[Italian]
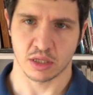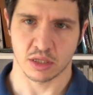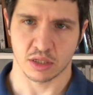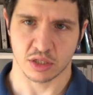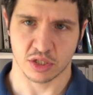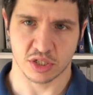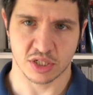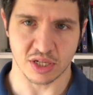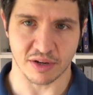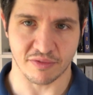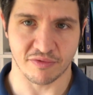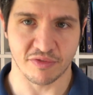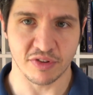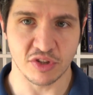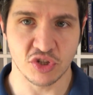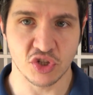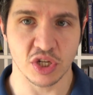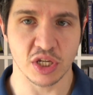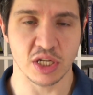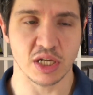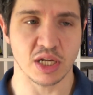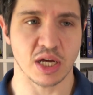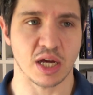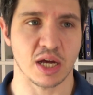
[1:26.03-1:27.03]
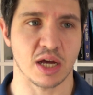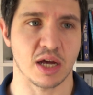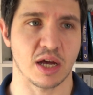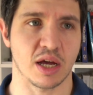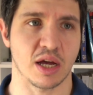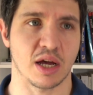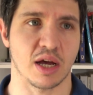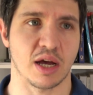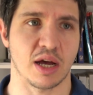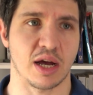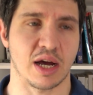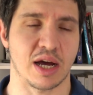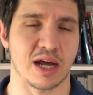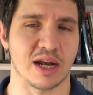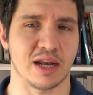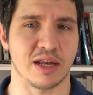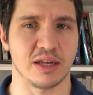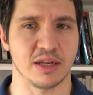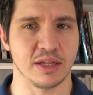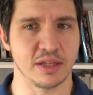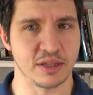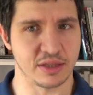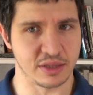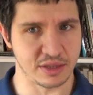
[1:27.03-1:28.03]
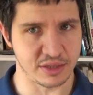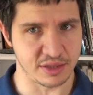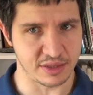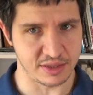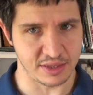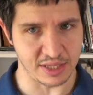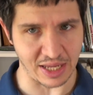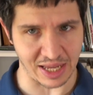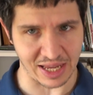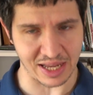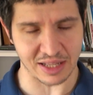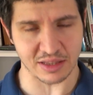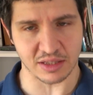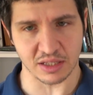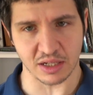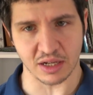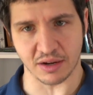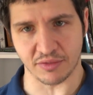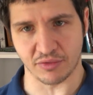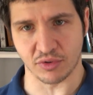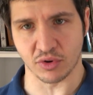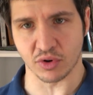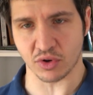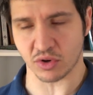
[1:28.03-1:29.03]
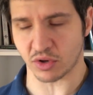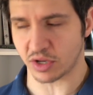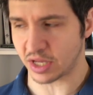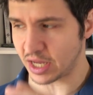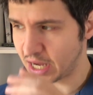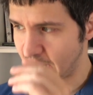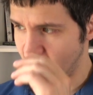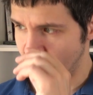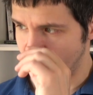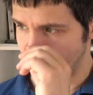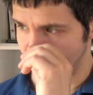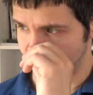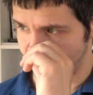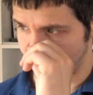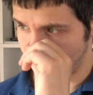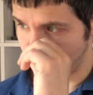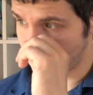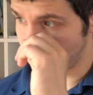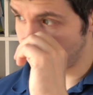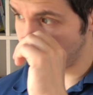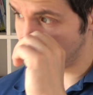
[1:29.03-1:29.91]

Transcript: si avvicina all'idea di lavoro che ha Angelo.